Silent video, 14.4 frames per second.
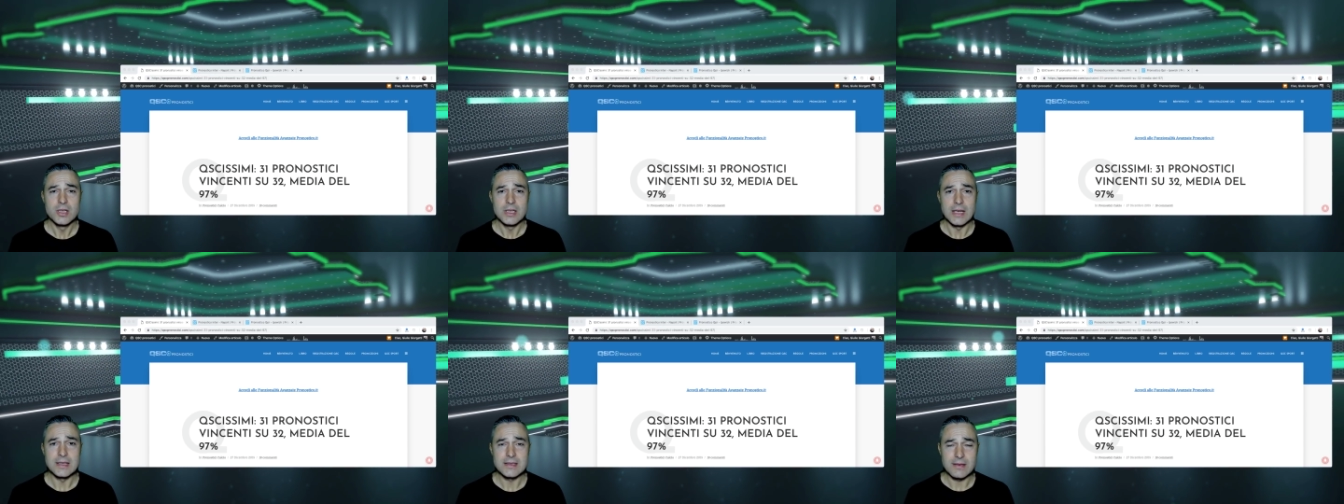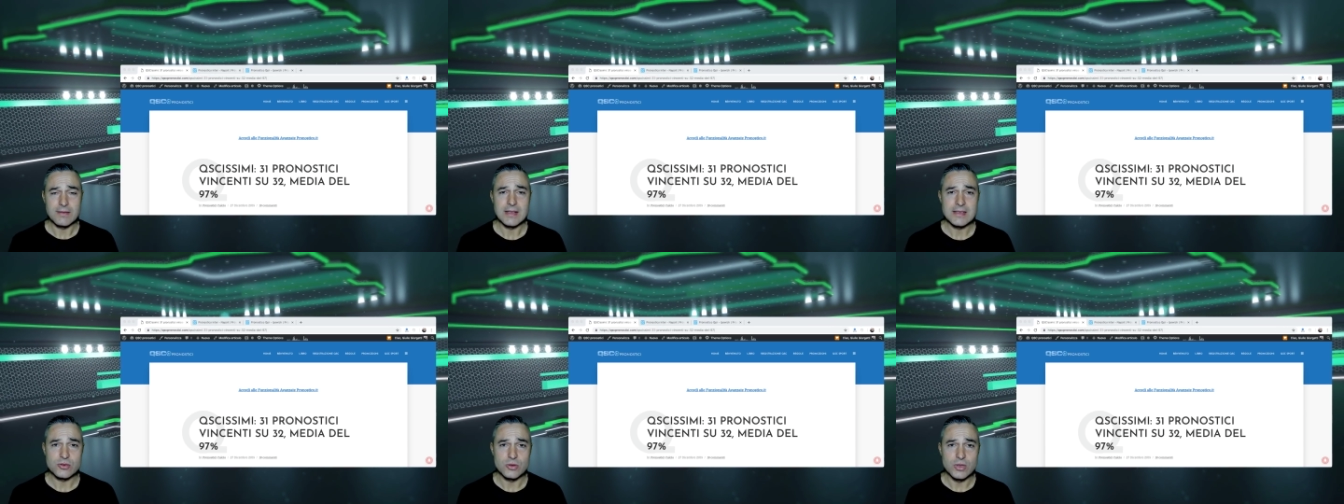
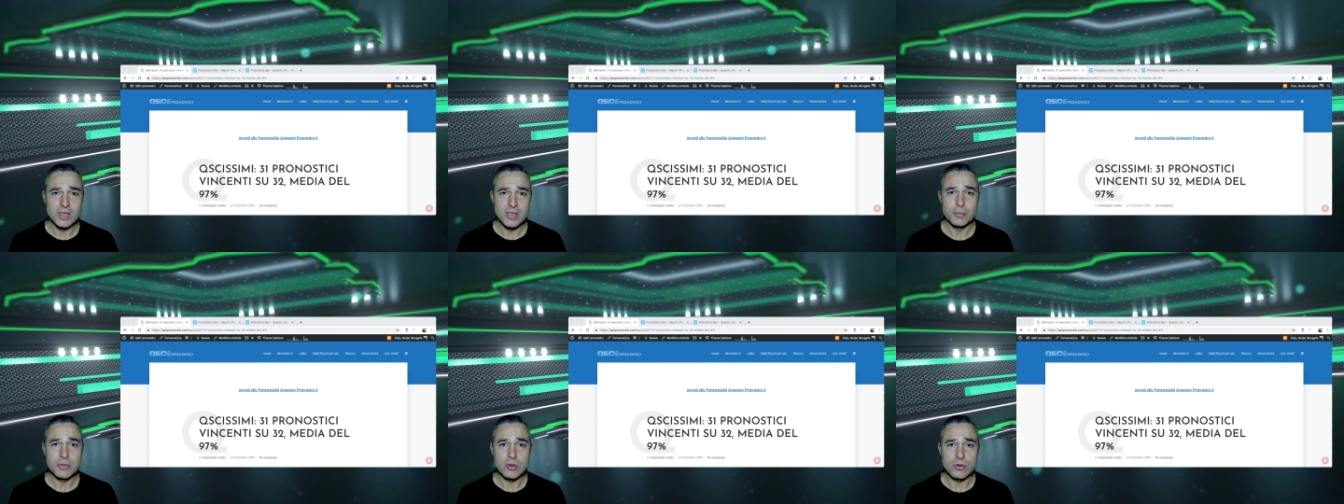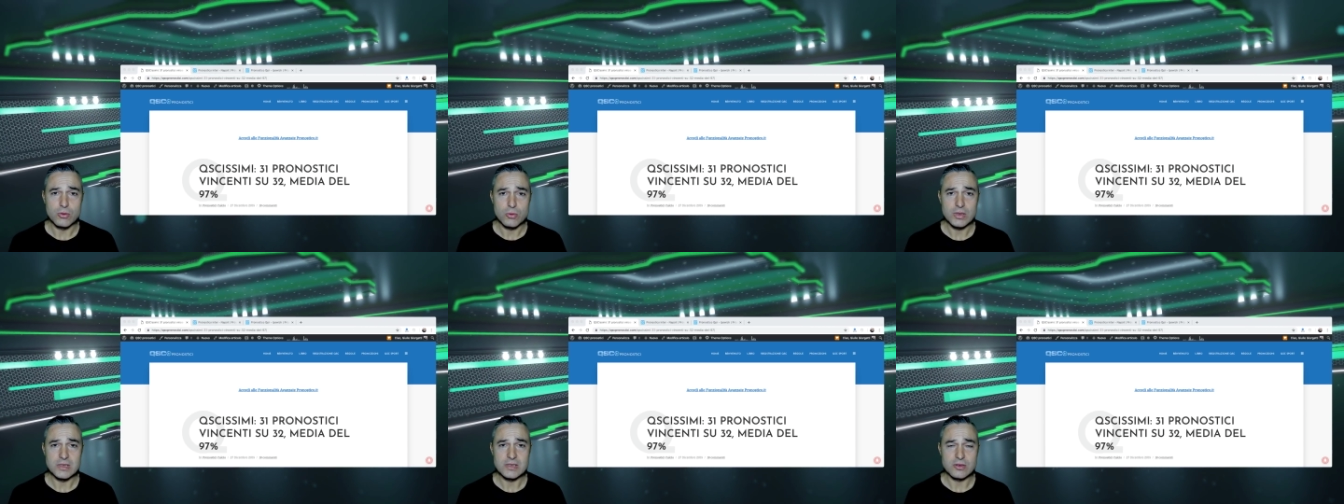attraverso il libro
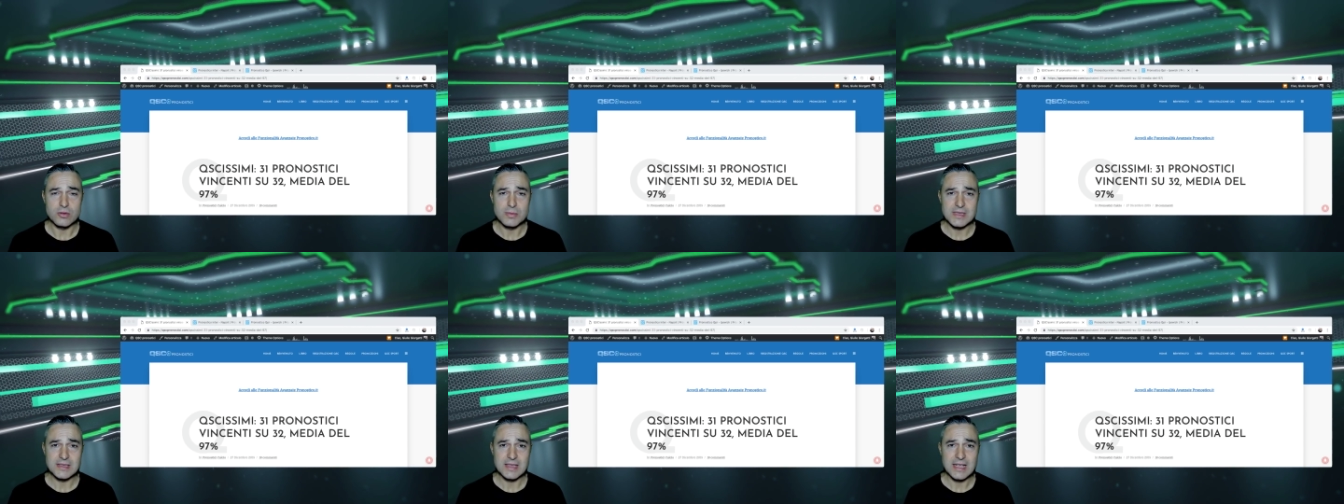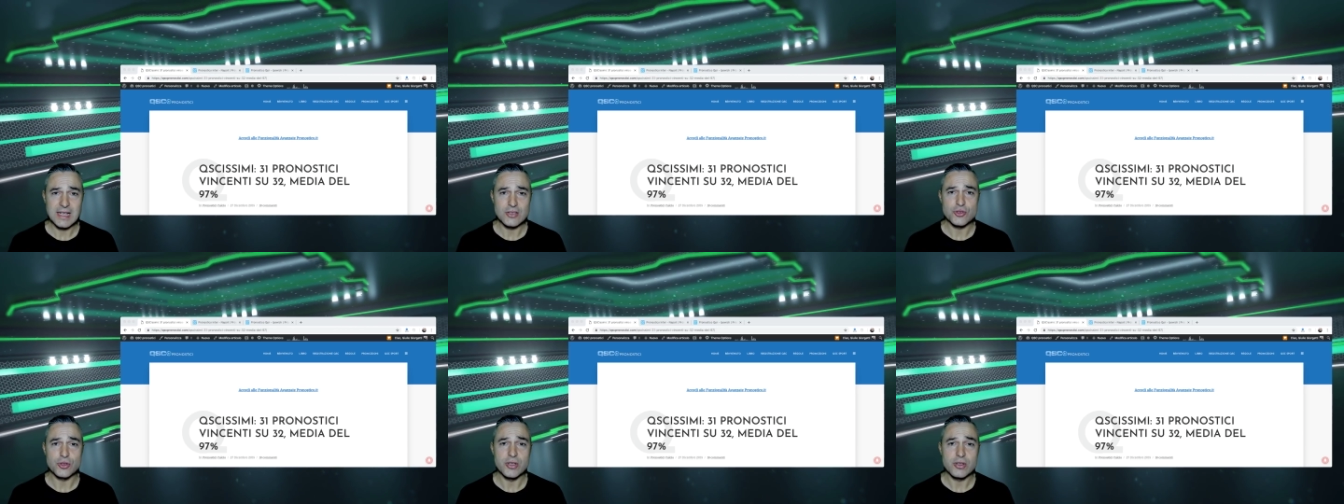Quote scommesse
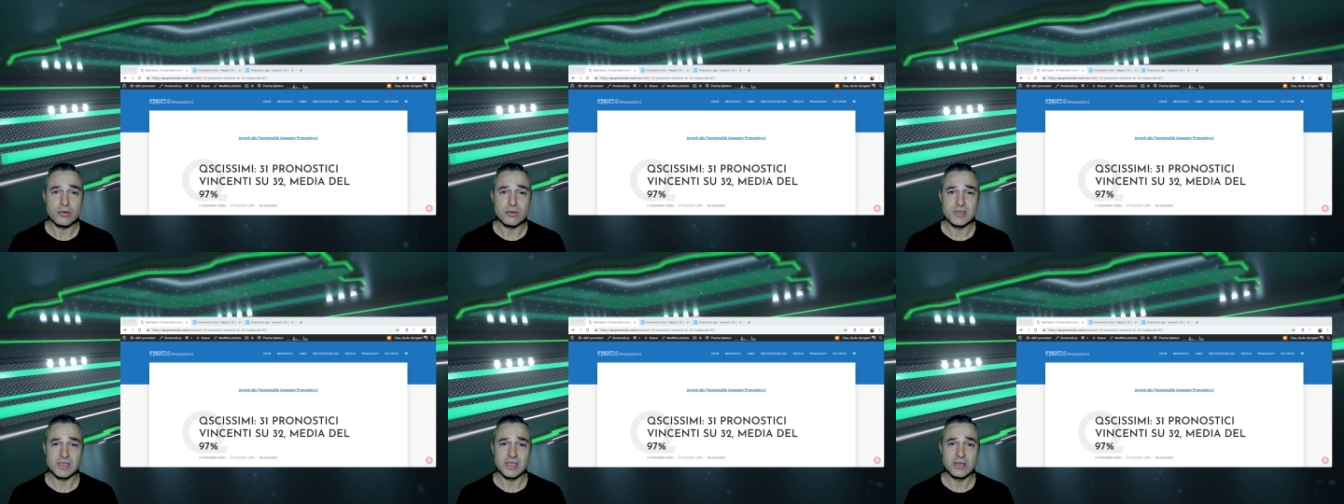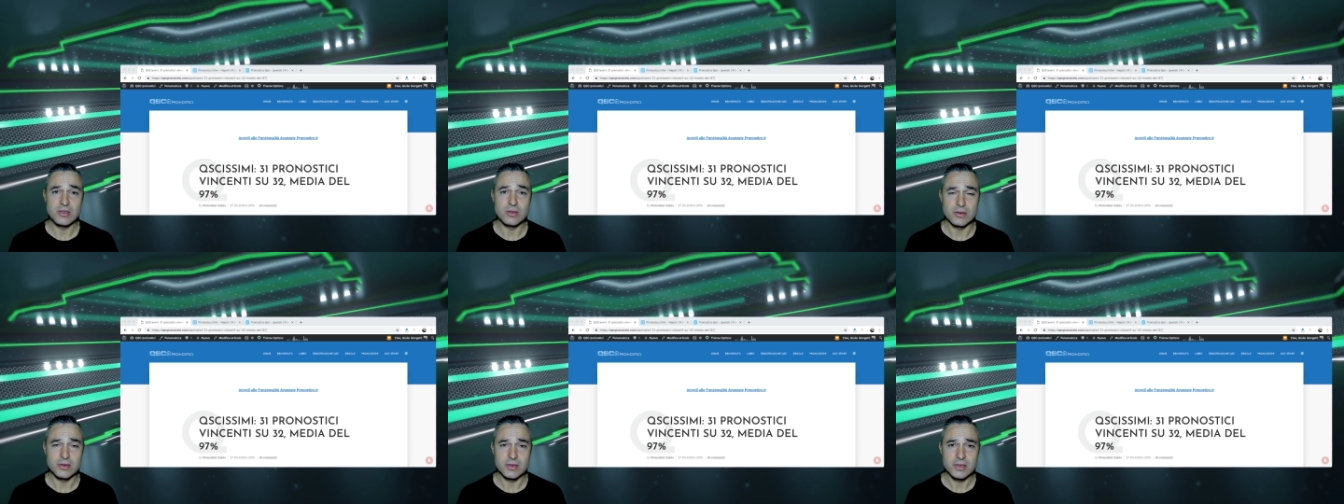calcio che io
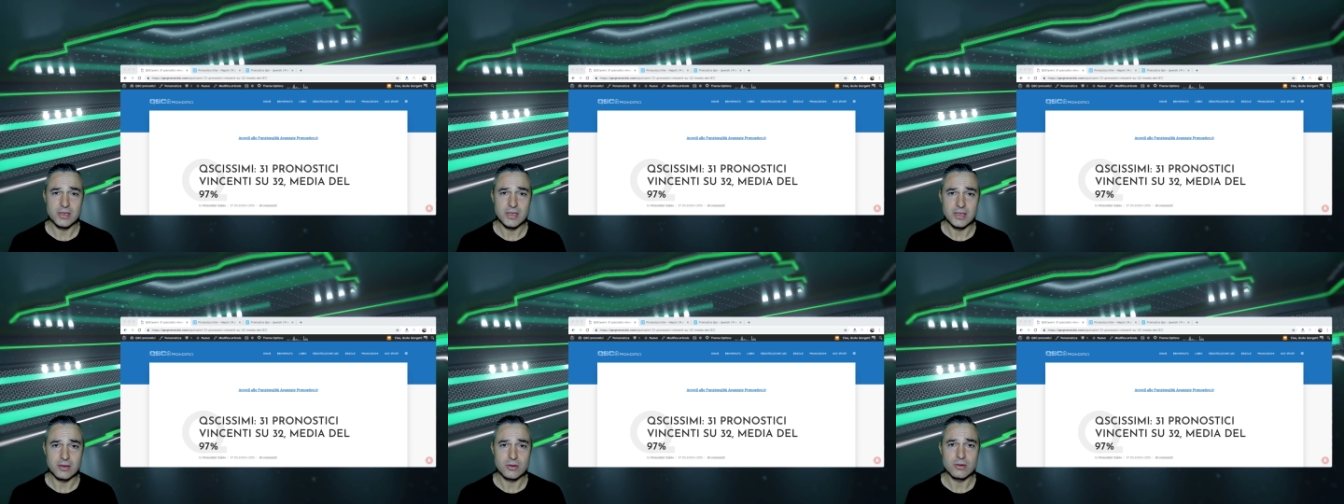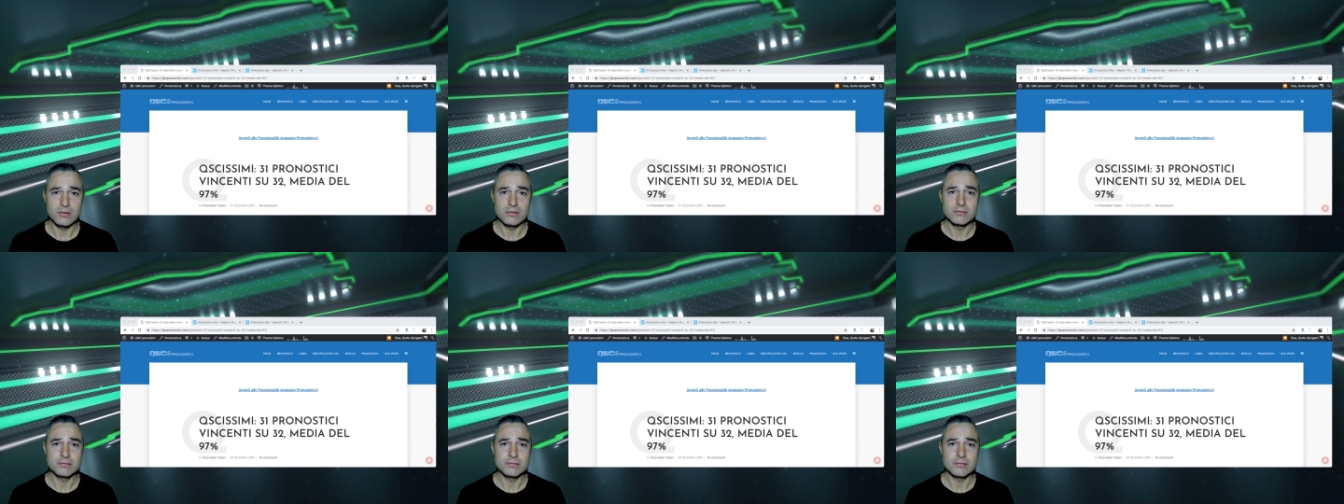consiglio di
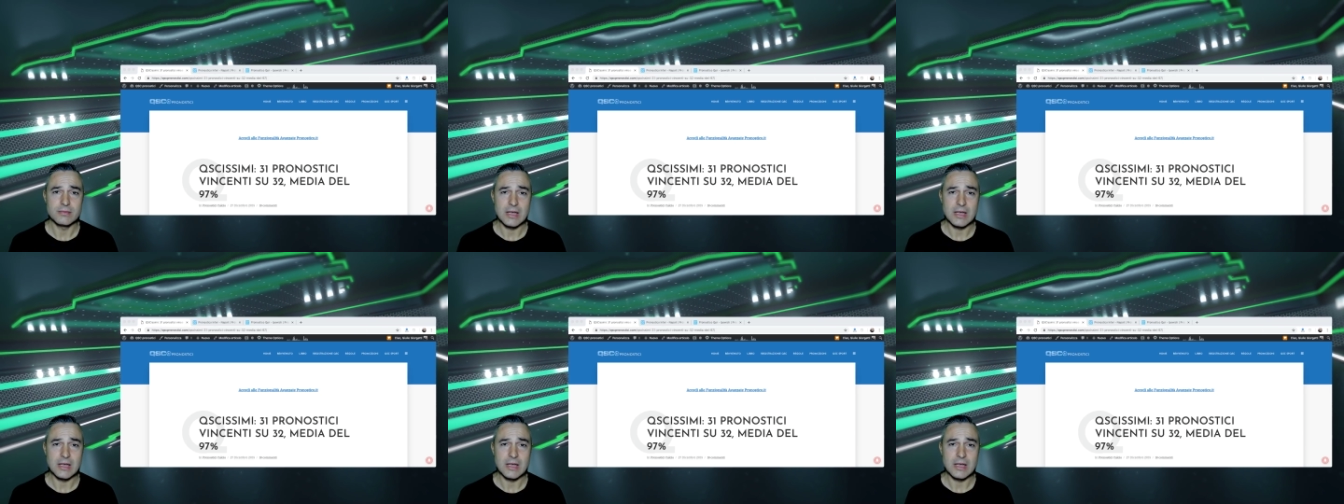mm,